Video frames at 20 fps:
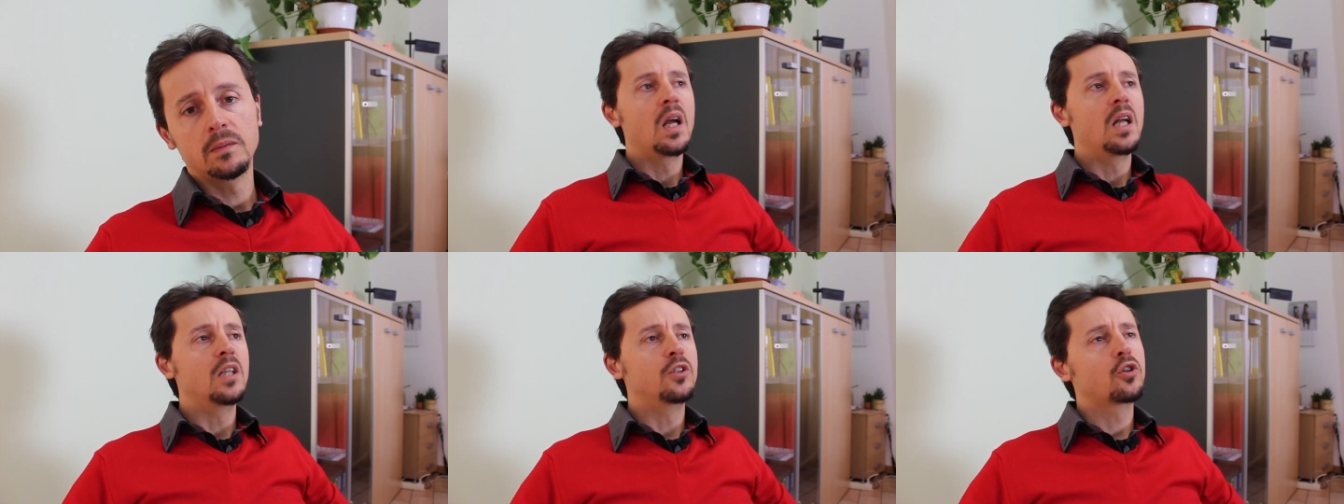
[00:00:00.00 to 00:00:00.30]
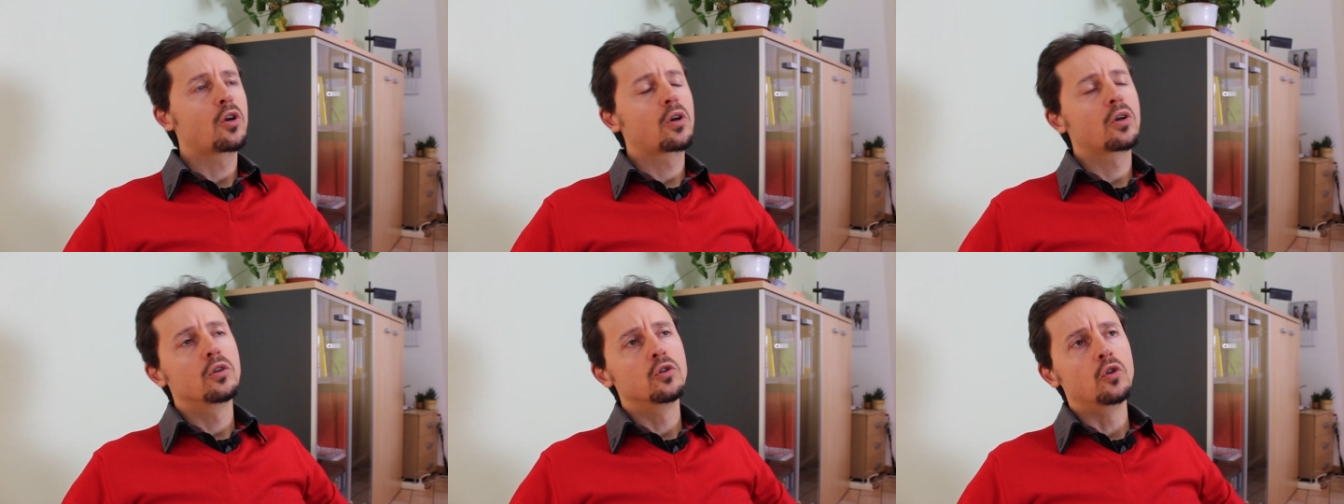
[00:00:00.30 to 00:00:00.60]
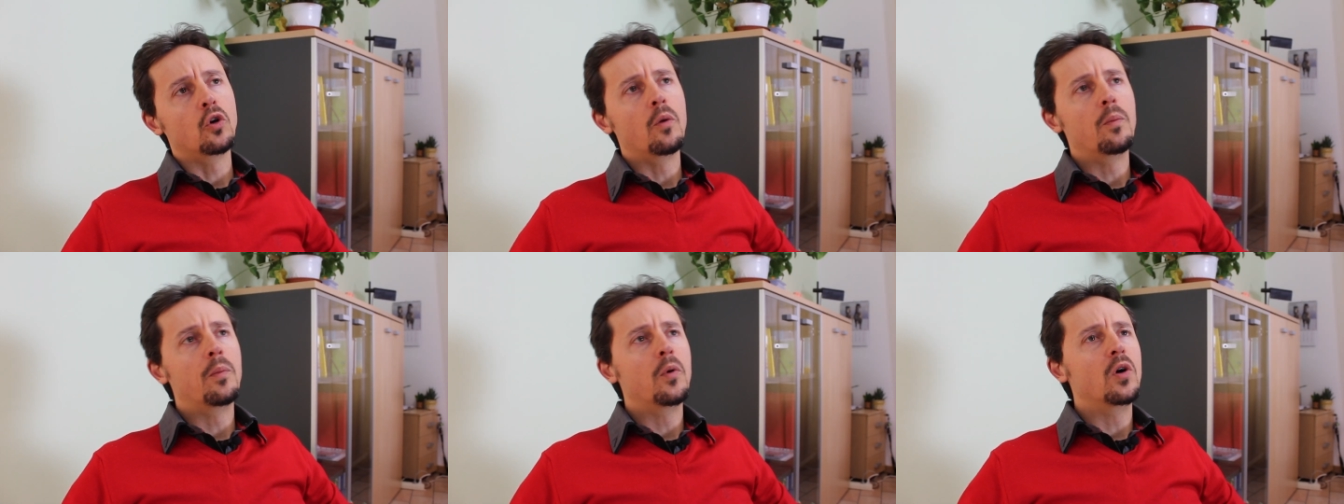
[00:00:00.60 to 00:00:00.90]
Il giorno
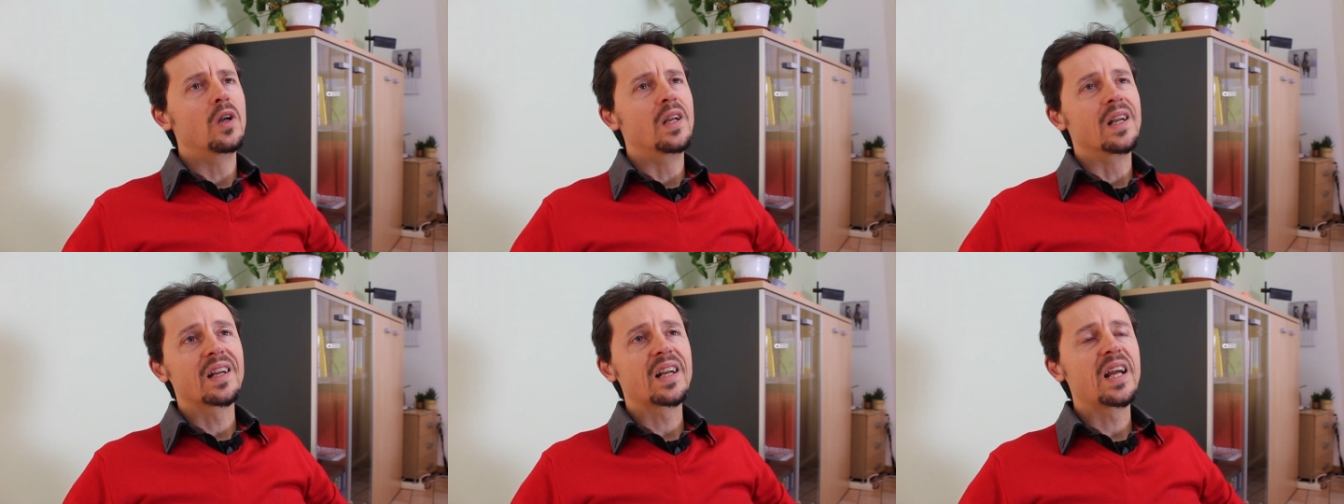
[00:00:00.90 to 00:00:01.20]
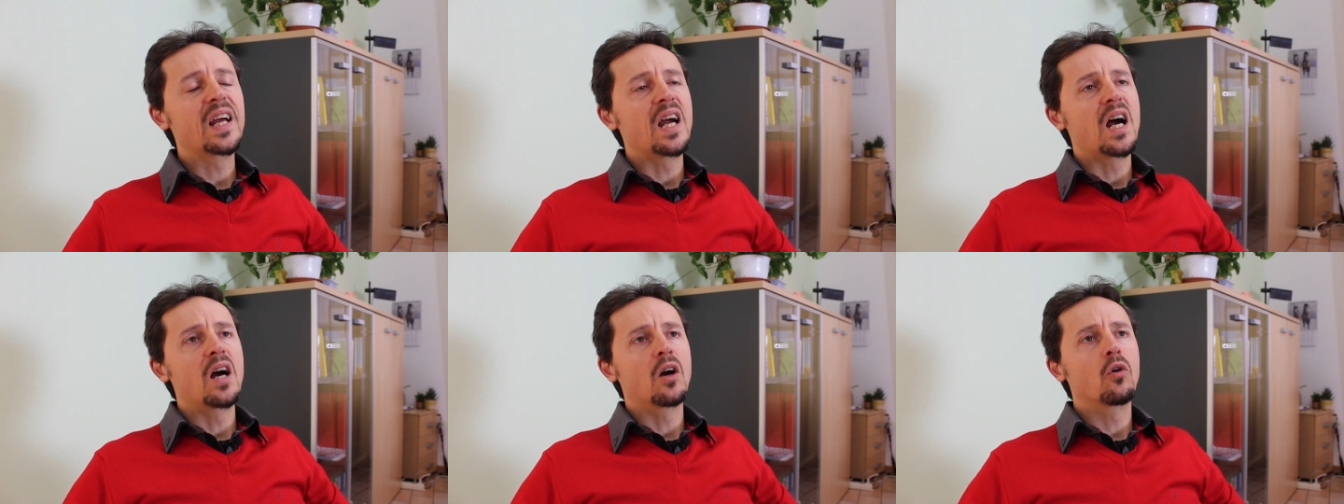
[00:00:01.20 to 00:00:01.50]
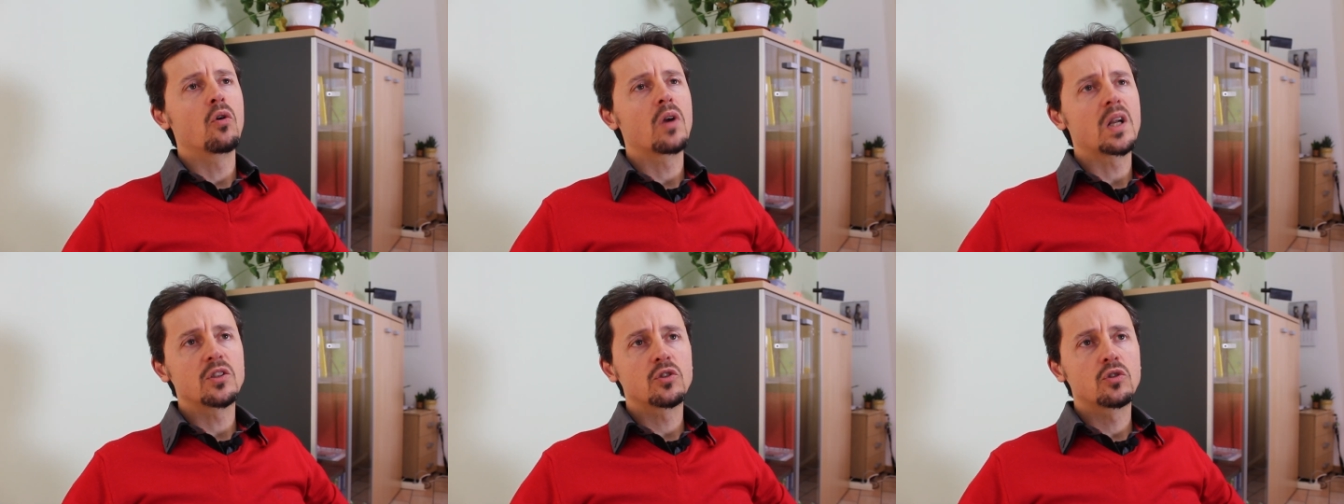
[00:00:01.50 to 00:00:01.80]
dopo il re,
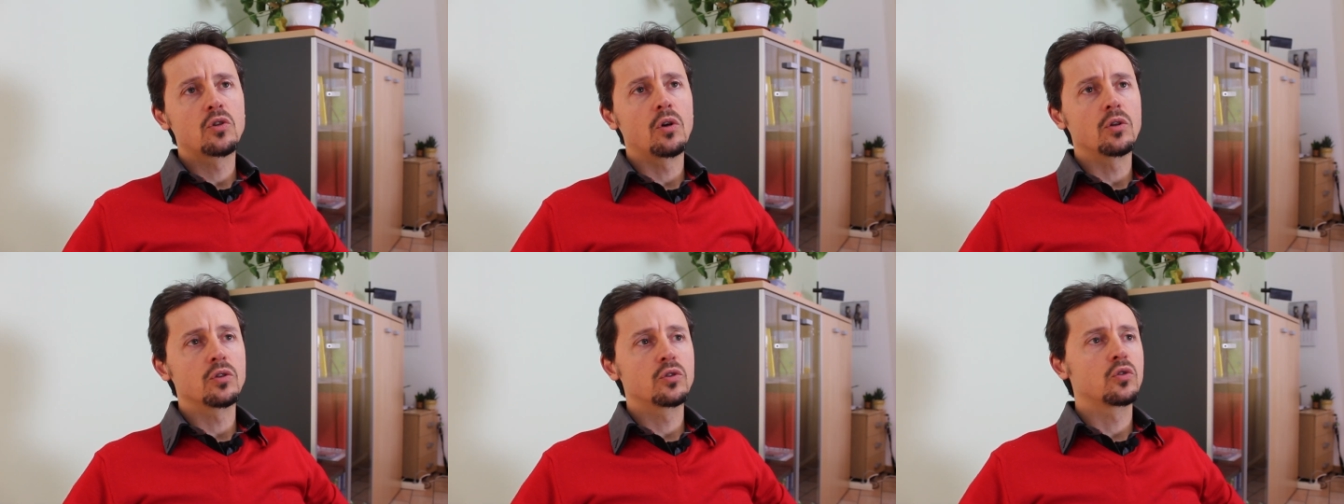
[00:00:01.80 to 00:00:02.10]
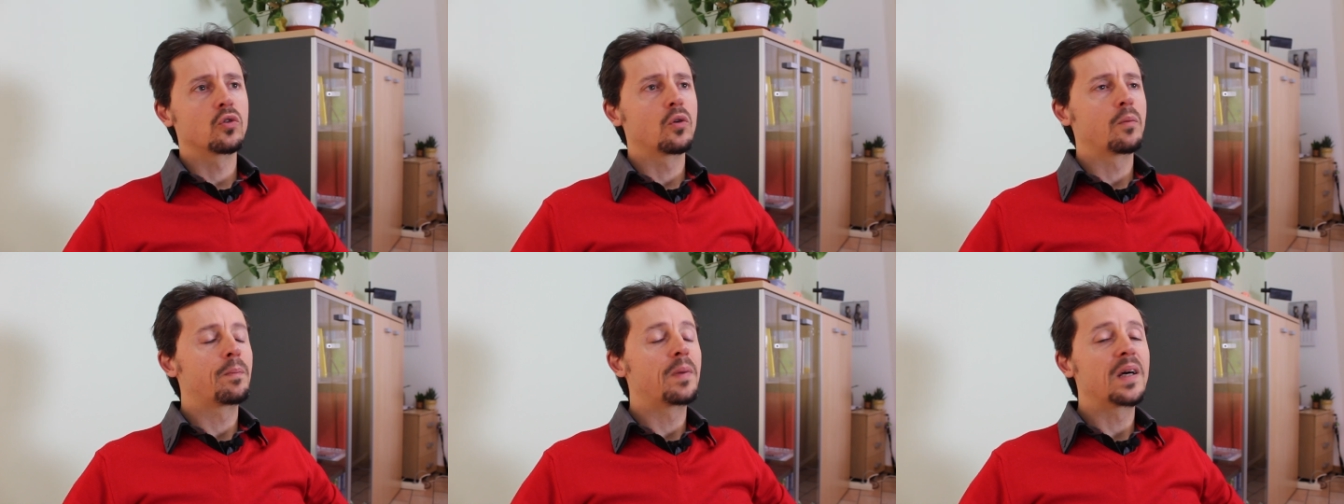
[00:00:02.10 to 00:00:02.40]
ancora scosso